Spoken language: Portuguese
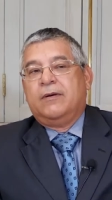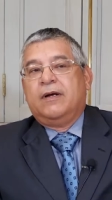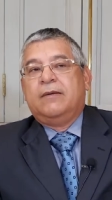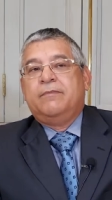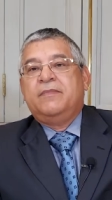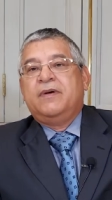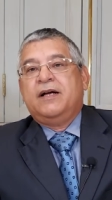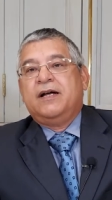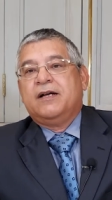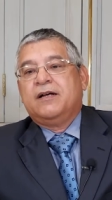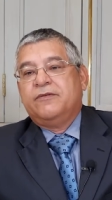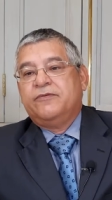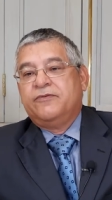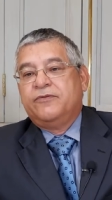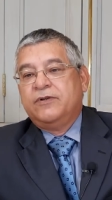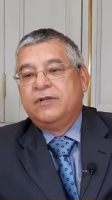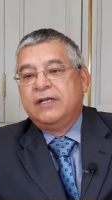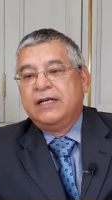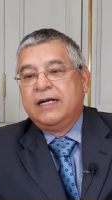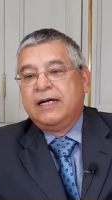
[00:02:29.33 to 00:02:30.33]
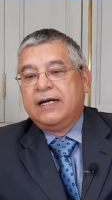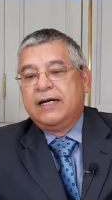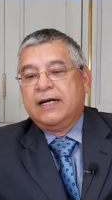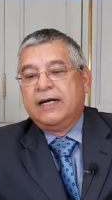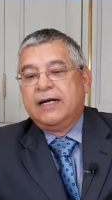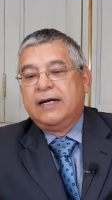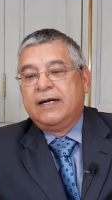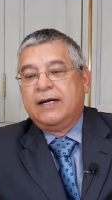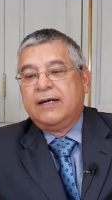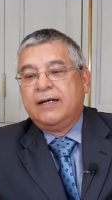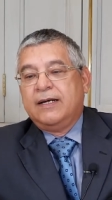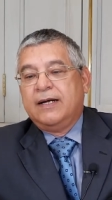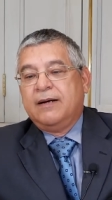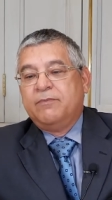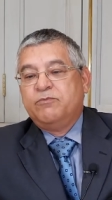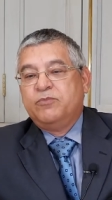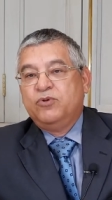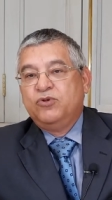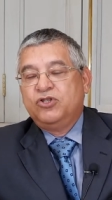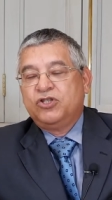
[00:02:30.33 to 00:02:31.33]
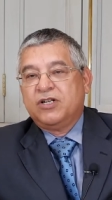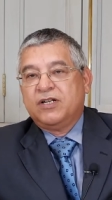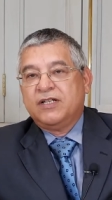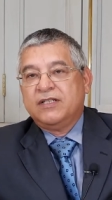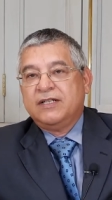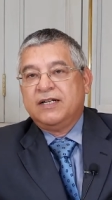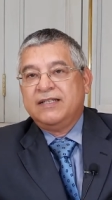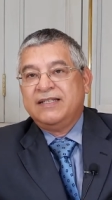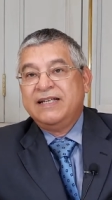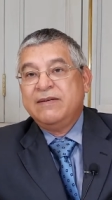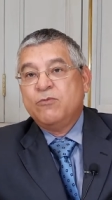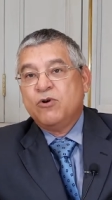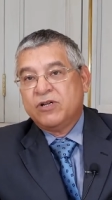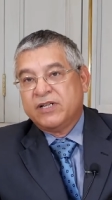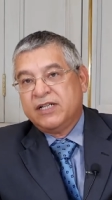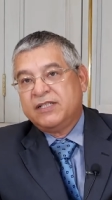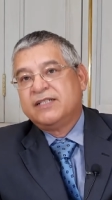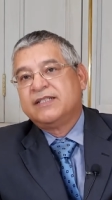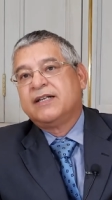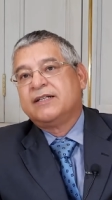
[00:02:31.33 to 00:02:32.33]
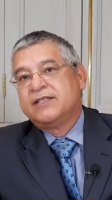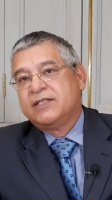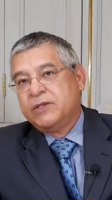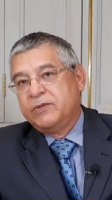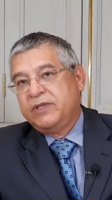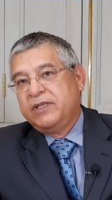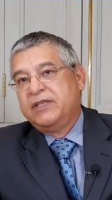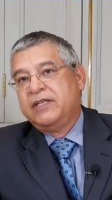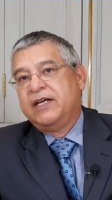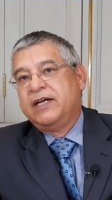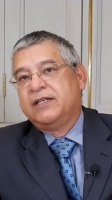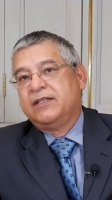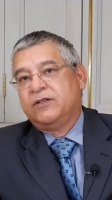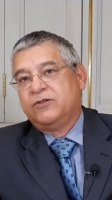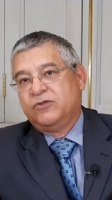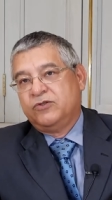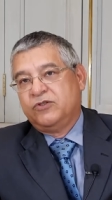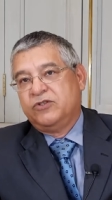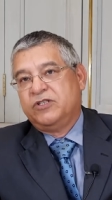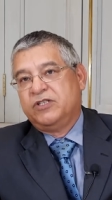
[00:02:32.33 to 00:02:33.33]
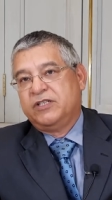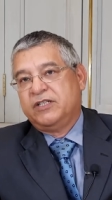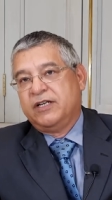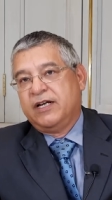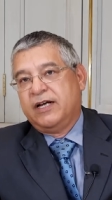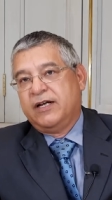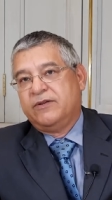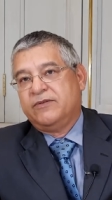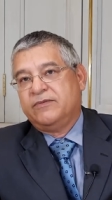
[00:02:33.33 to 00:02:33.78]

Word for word: A marca foi a, a busca da democratização interna do judiciário,